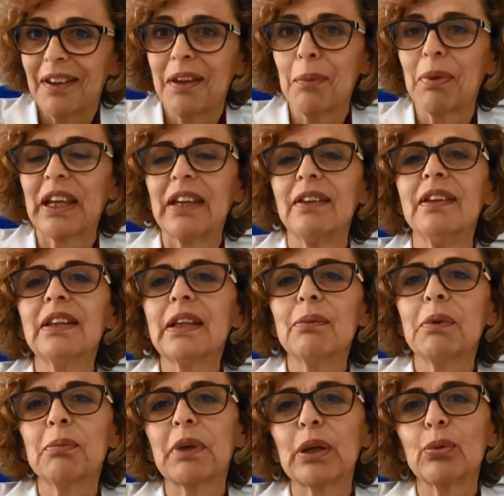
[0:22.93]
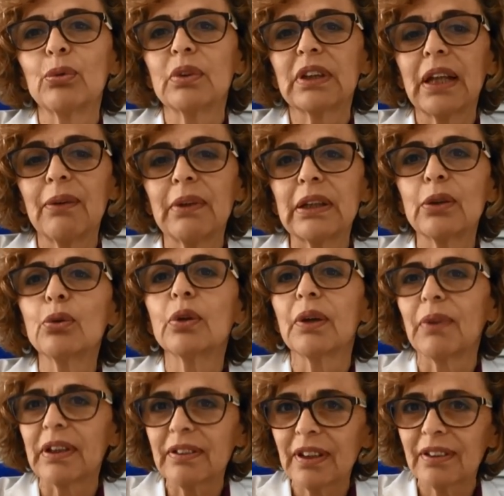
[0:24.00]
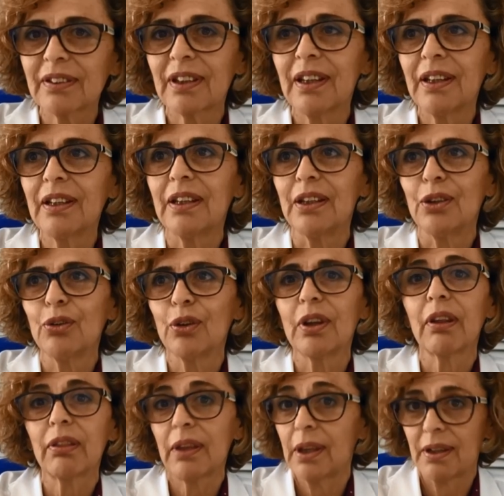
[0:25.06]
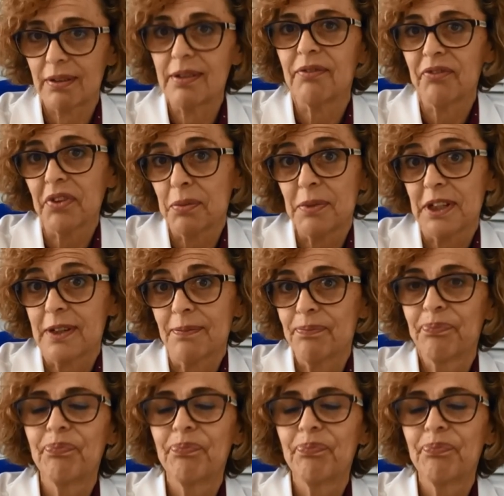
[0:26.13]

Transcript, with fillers: Desde pequeñita me preguntaban, ¿tú qué vas a ser? Y yo decía, enfermera.